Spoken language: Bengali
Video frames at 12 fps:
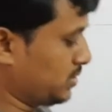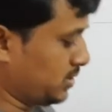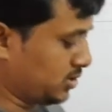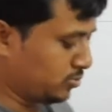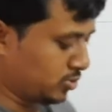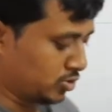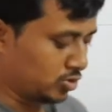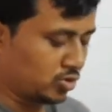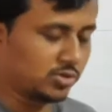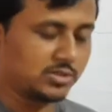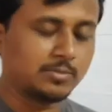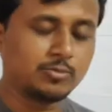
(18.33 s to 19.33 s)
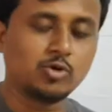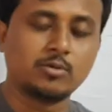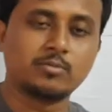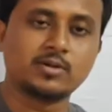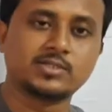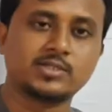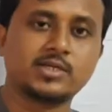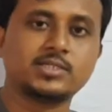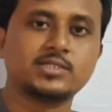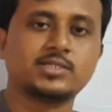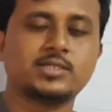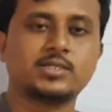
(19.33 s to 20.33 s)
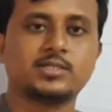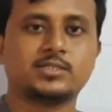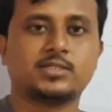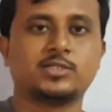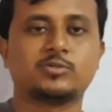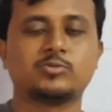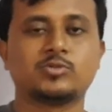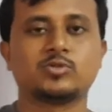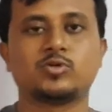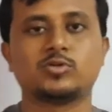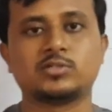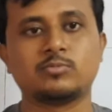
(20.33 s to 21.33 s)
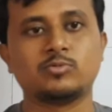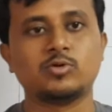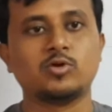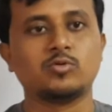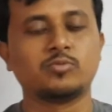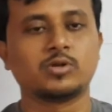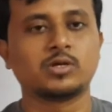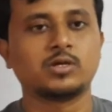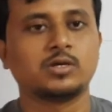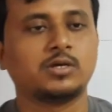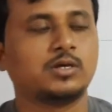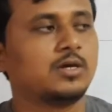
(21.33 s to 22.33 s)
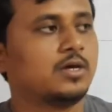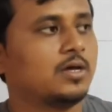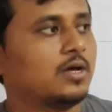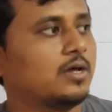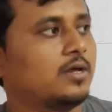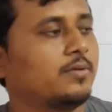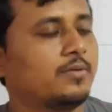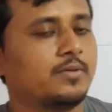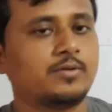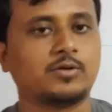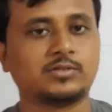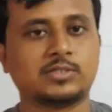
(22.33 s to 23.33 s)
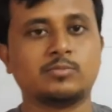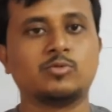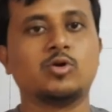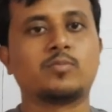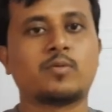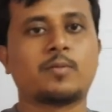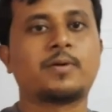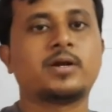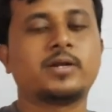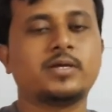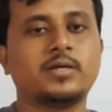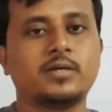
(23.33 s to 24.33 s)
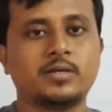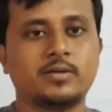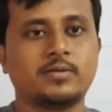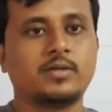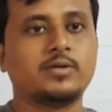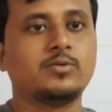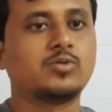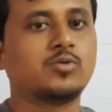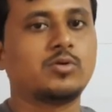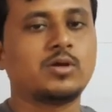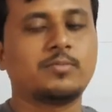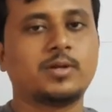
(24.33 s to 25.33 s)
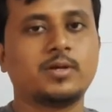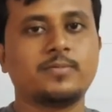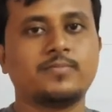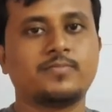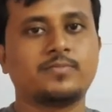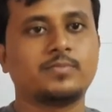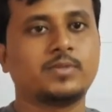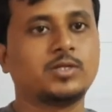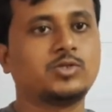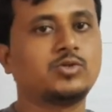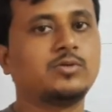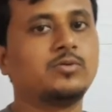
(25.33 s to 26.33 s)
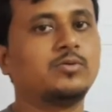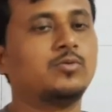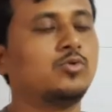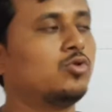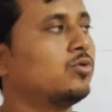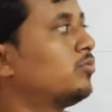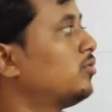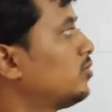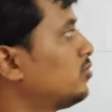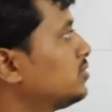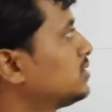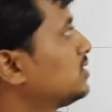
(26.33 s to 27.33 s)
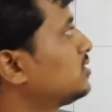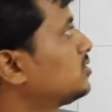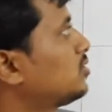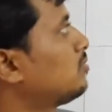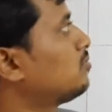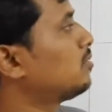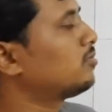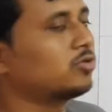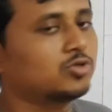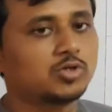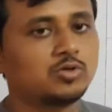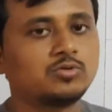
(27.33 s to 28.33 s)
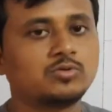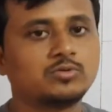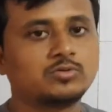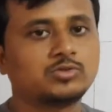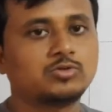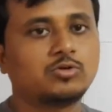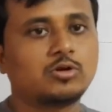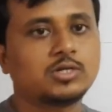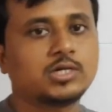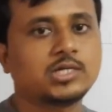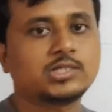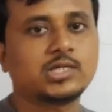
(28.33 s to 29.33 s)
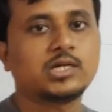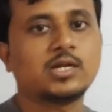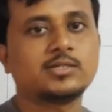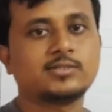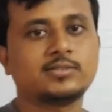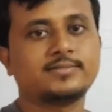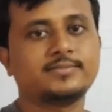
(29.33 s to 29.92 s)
যে সমস্ত কনসেপ্টগুলো আমরা শিখেছি সেই সমস্ত কনসেপ্টগুলোর উপরে কনসেপ্টগুলোর প্রপার্টি ইউজ করে আমরা কিছু গুরুত্বপূর্ণ কোয়েশ্চেন সলভ করব তো চলো শুরু করা যাক আজকের ক্লাস